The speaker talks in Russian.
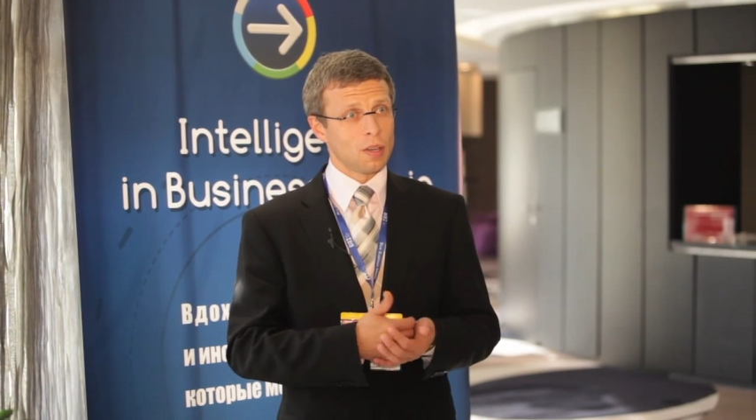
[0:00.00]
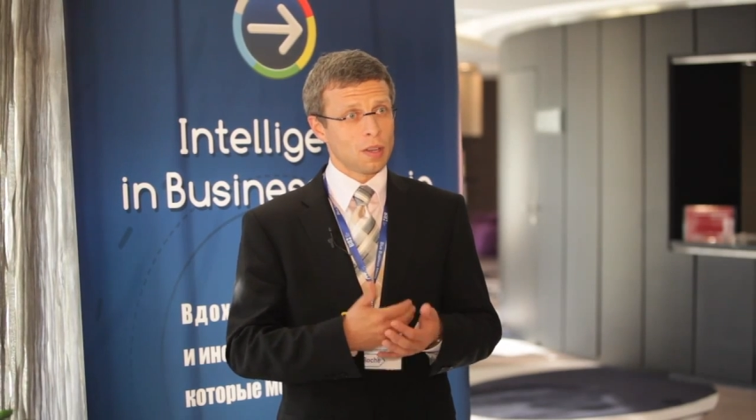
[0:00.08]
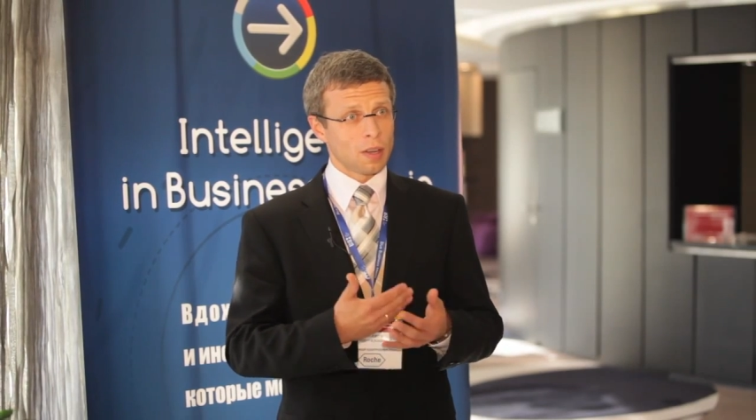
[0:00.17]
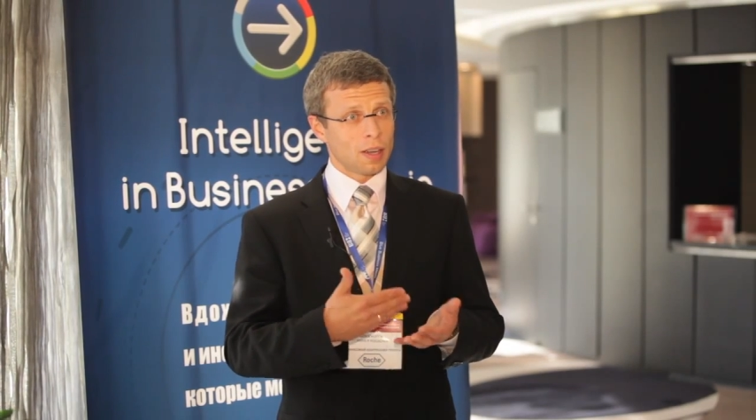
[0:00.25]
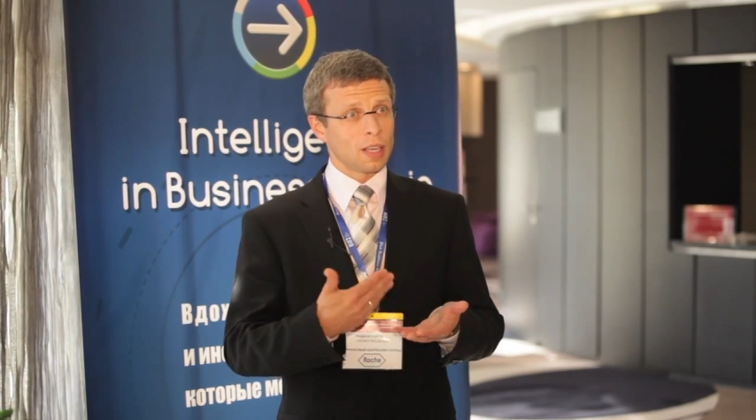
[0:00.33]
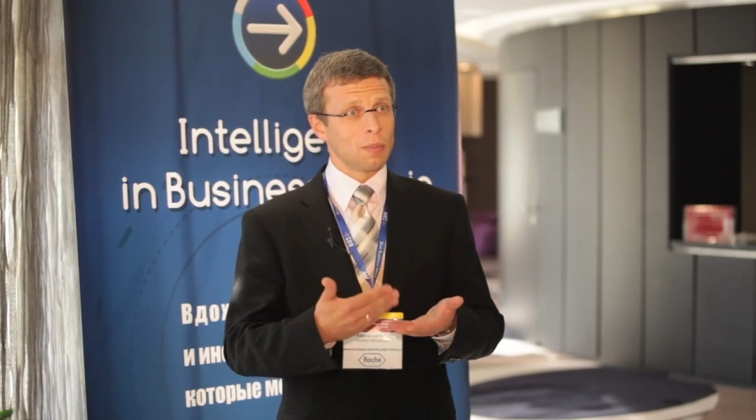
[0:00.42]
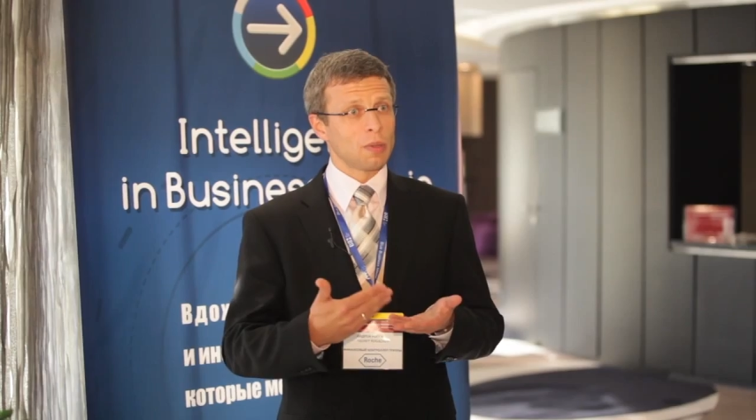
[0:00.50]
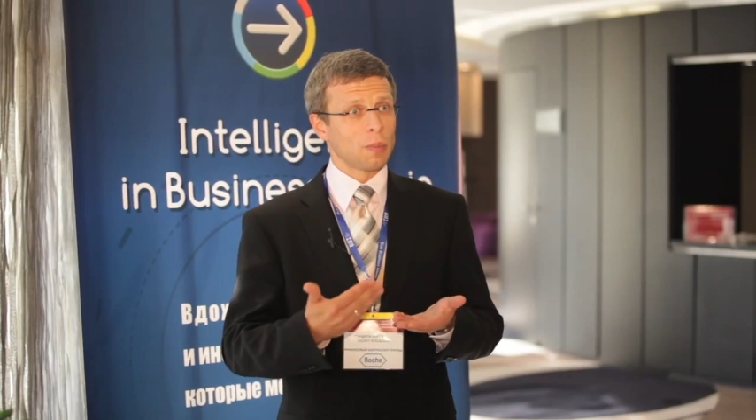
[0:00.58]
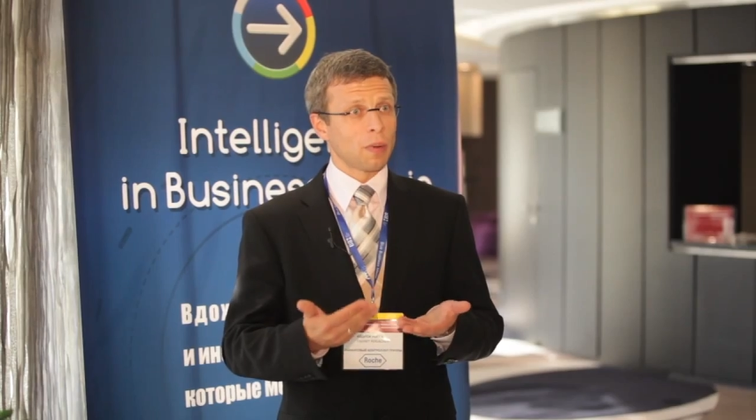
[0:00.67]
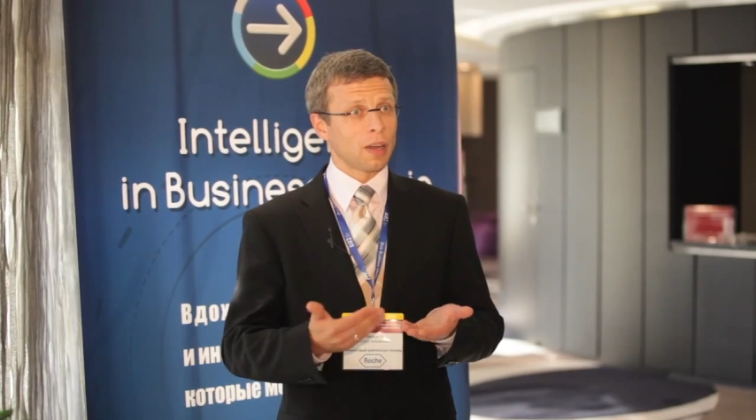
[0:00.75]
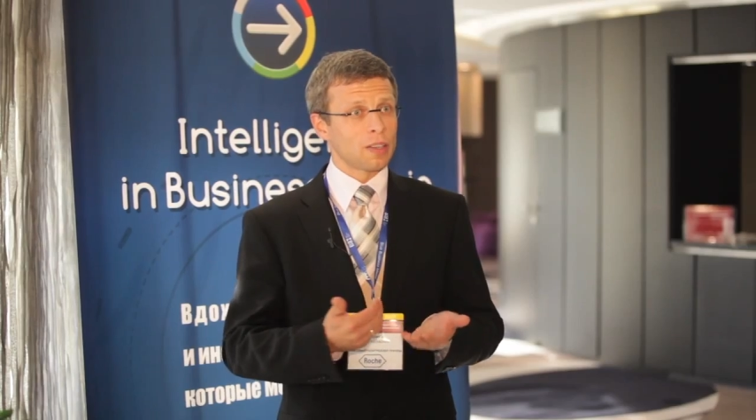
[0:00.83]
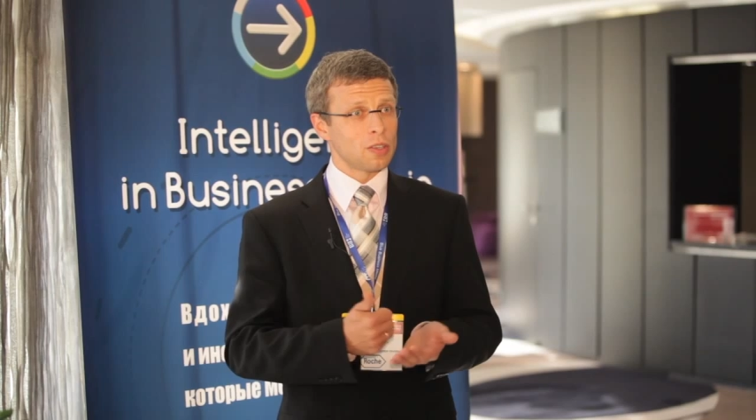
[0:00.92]
как именно
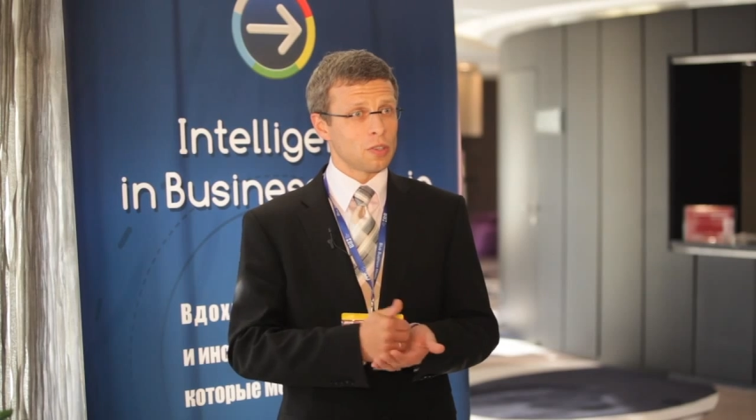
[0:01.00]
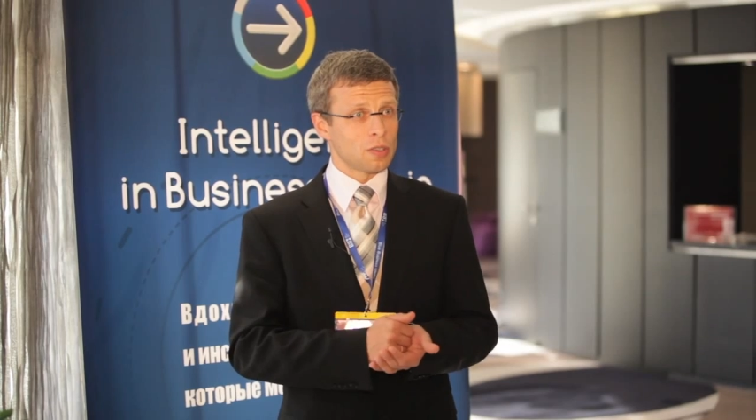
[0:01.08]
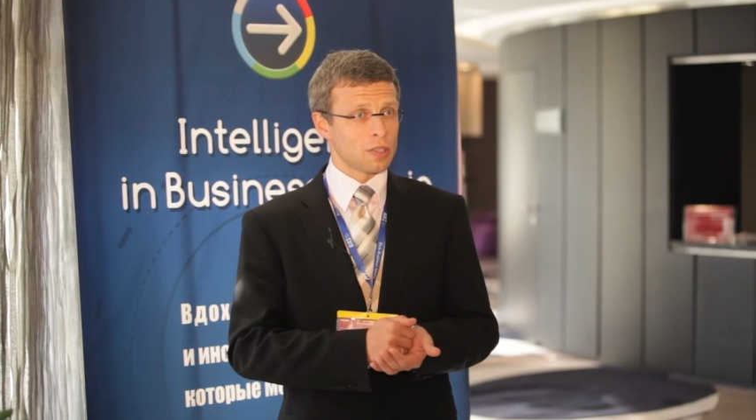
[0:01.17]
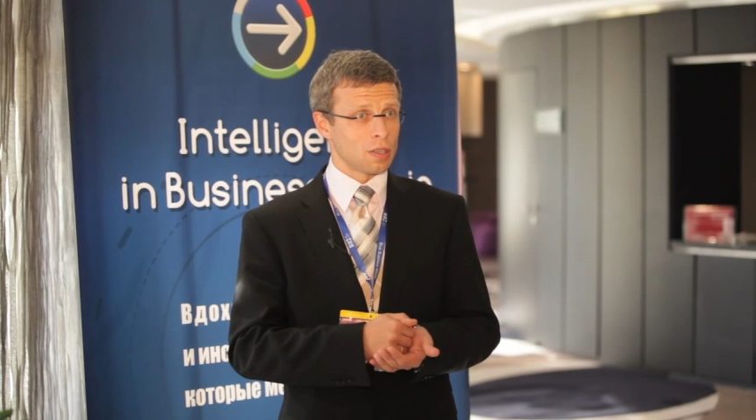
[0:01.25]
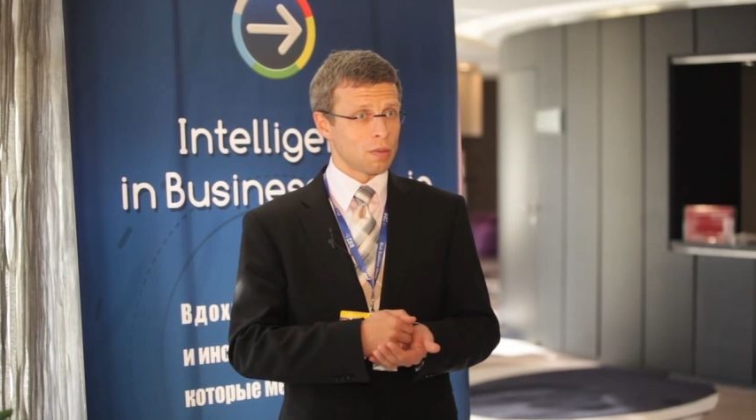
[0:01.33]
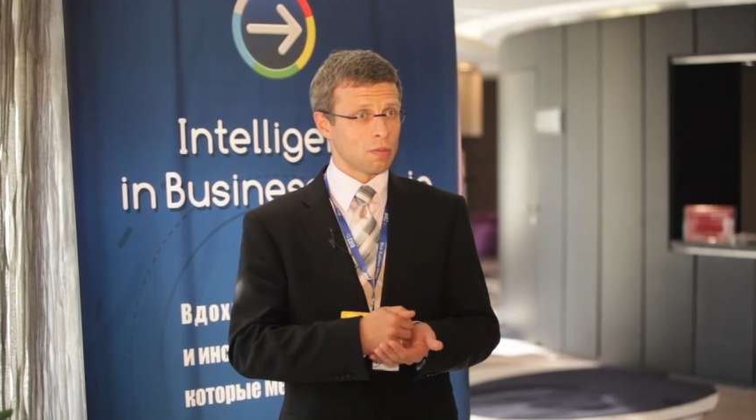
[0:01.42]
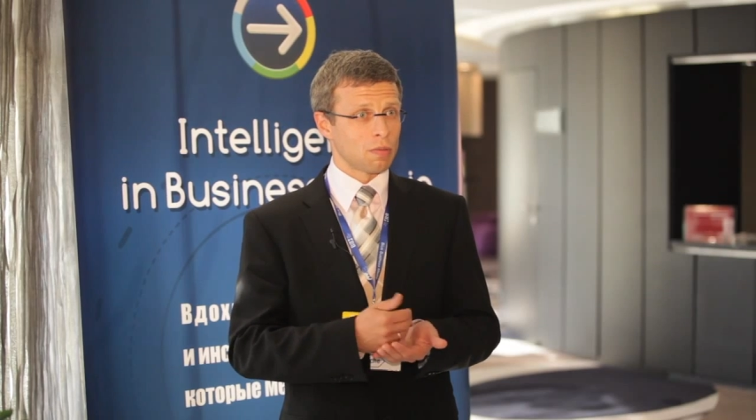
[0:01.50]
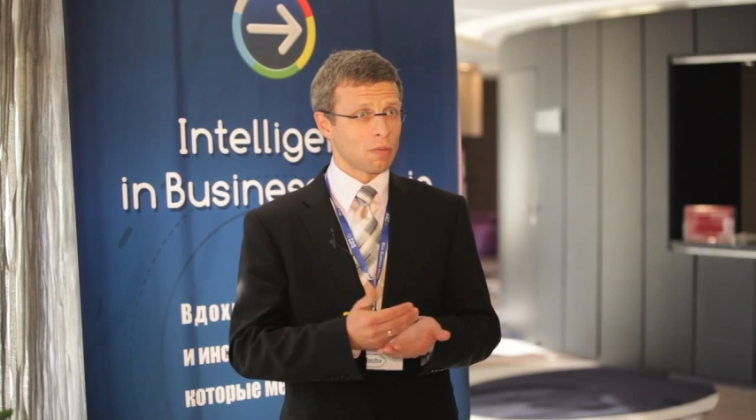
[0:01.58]
практически